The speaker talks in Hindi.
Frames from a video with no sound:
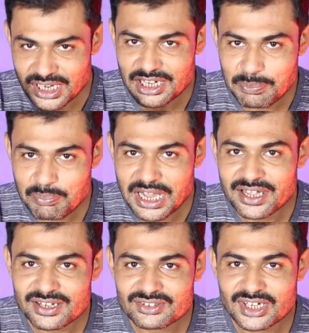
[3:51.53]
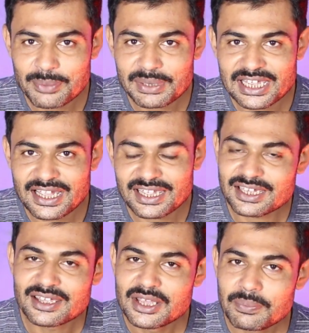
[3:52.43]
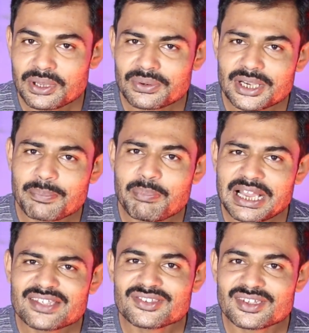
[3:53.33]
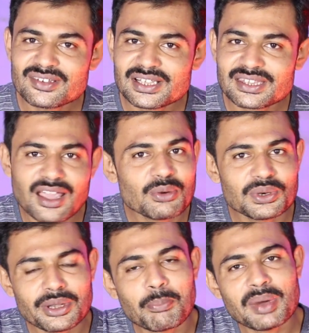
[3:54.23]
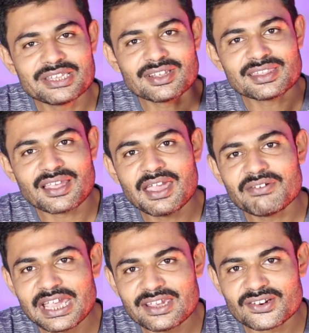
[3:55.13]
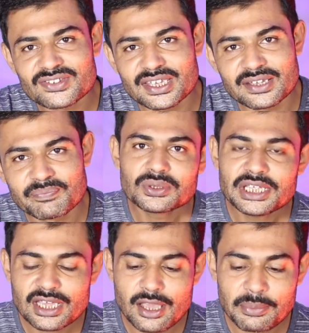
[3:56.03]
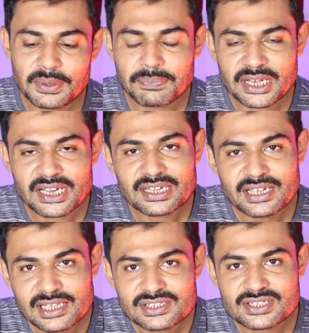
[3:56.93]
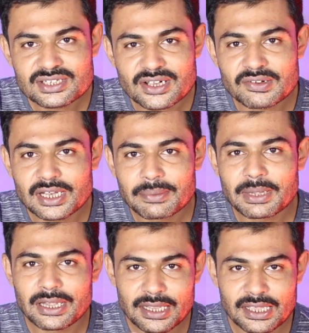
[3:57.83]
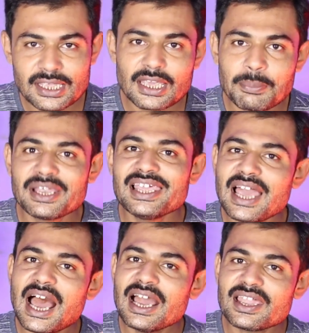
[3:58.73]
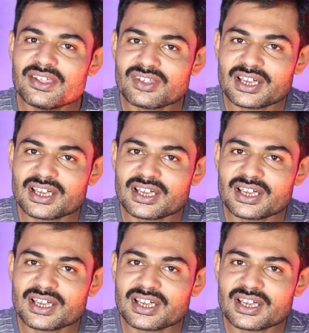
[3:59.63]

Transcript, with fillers: ये डिब्बा हर एक जगह पे लगाएंगे फिर वो डब्बा किससे चलता है वो डब्बा चलता है वायर से तो ये अभी प्रैक्टिकल चीज अवेलेबल नहीं है भले आगे